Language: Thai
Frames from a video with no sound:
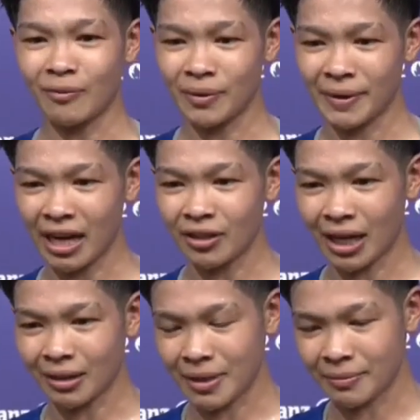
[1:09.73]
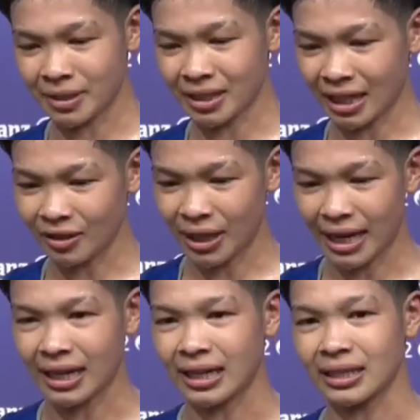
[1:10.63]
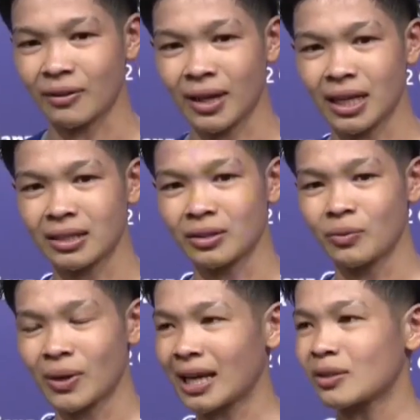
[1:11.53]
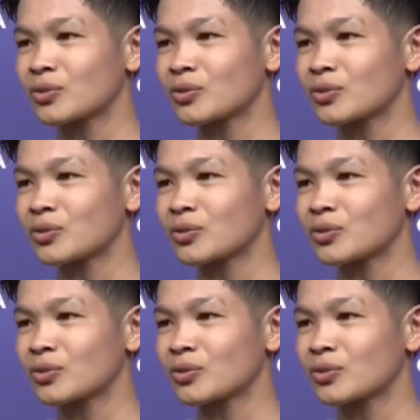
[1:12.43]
เราเข้าไปต่อยเนี่ยมันชัดเจนกว่า แล้วก็เข้าทุกดอก